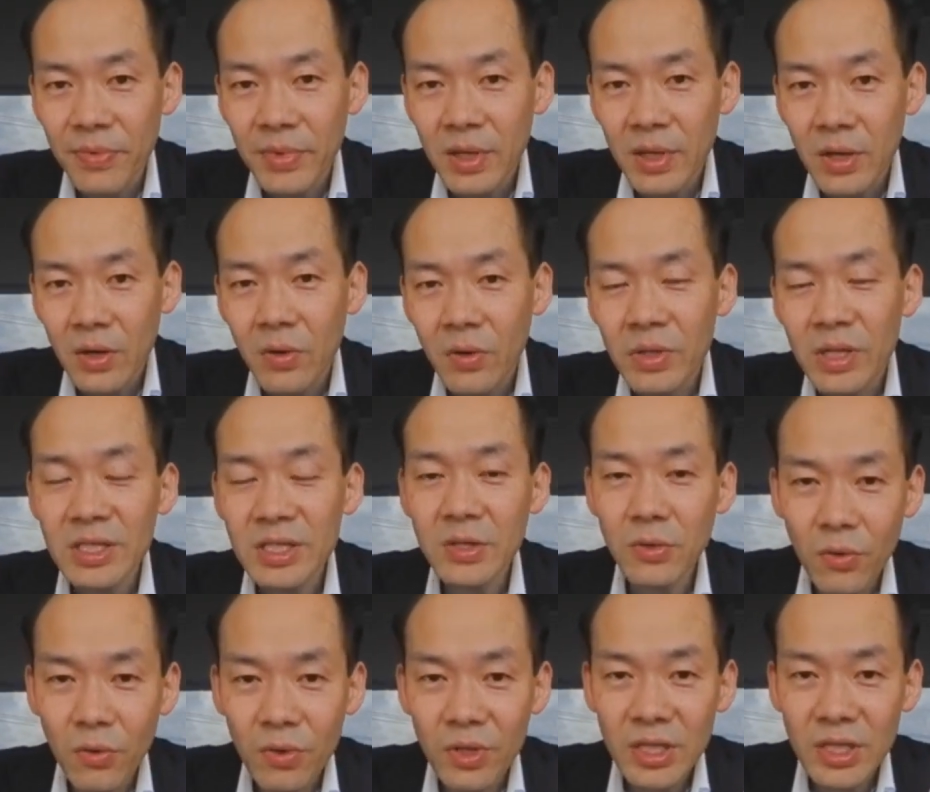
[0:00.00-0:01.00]
同じ
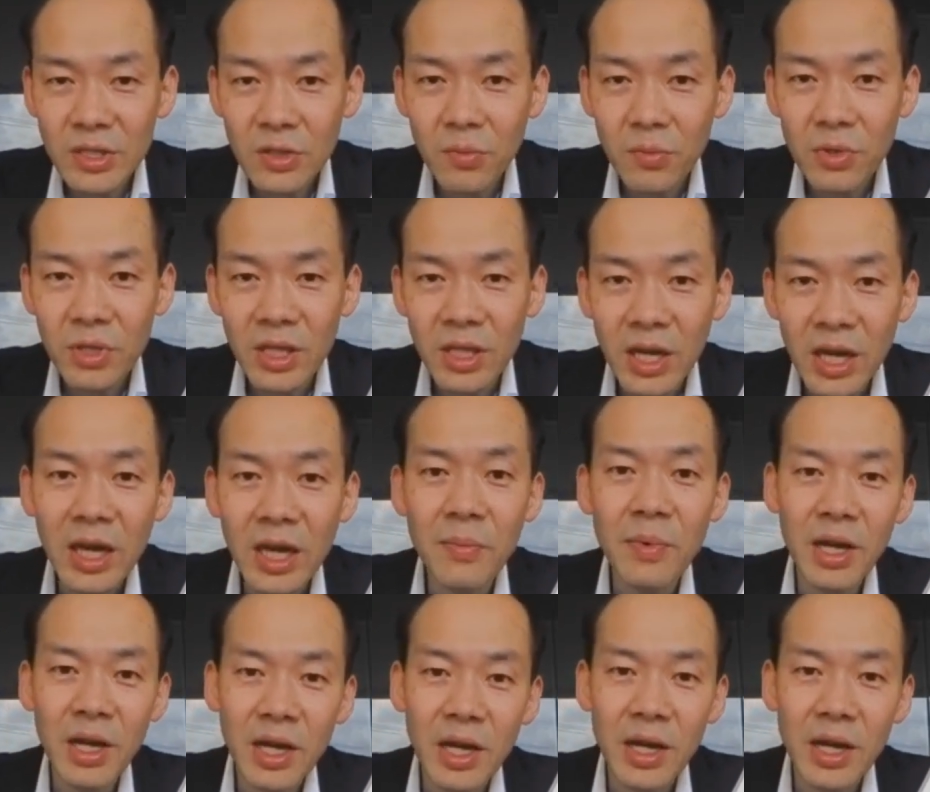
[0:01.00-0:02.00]
志を持った仲
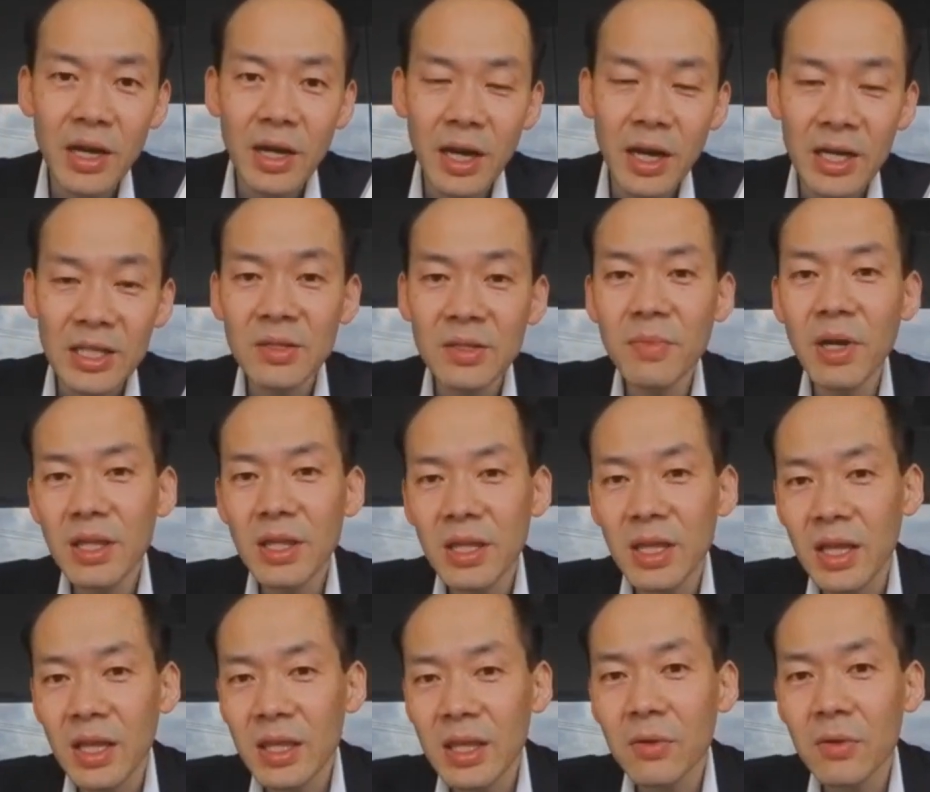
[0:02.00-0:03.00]
間が集まって
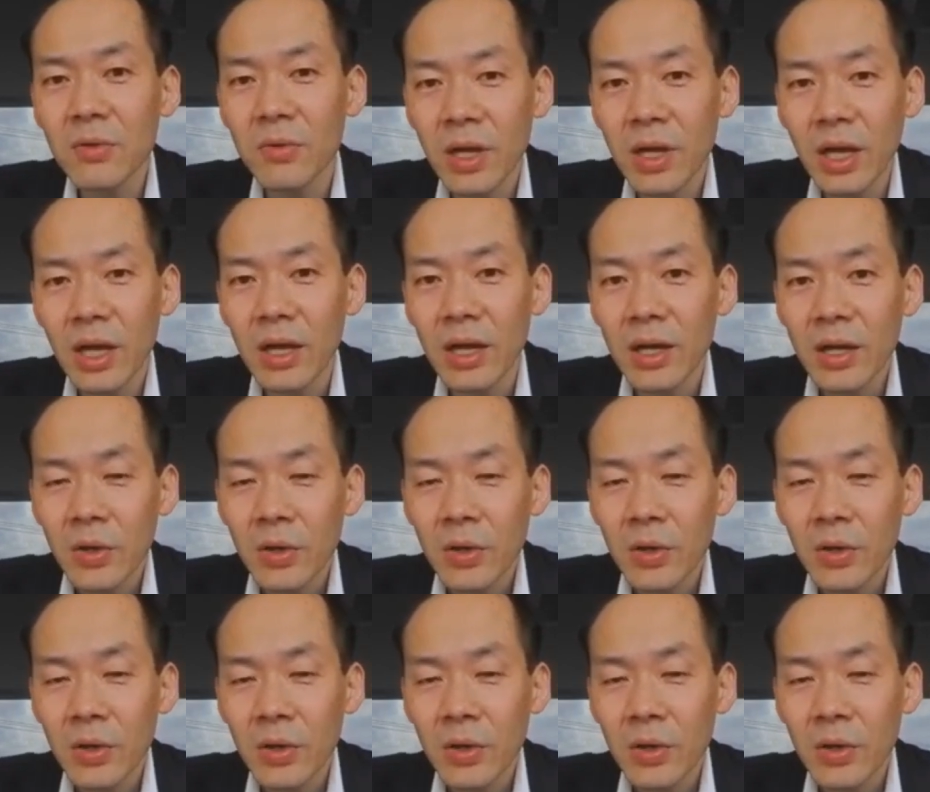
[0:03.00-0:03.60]
やっていくのが